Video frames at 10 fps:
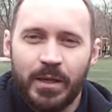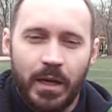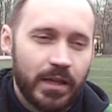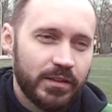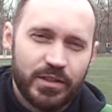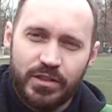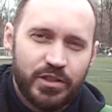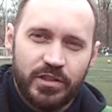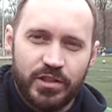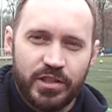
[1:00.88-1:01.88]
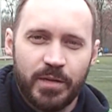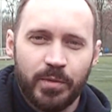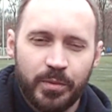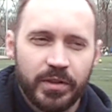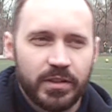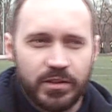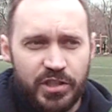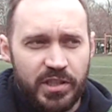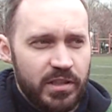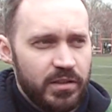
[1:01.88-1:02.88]
А однозначно чистая победа.
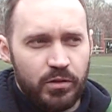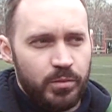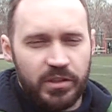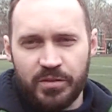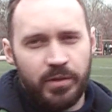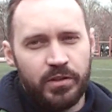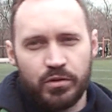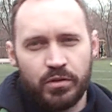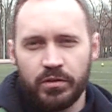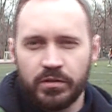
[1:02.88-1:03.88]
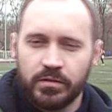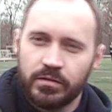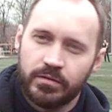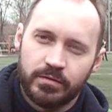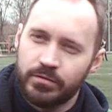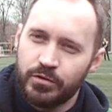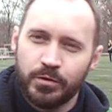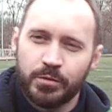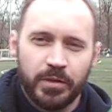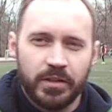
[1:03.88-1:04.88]
6-1, я думаю, нас вполне устроит. Отлично. Все
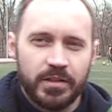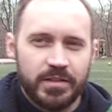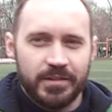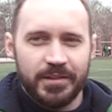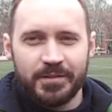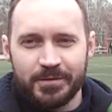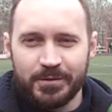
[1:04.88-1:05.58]
будет прекрасно, да.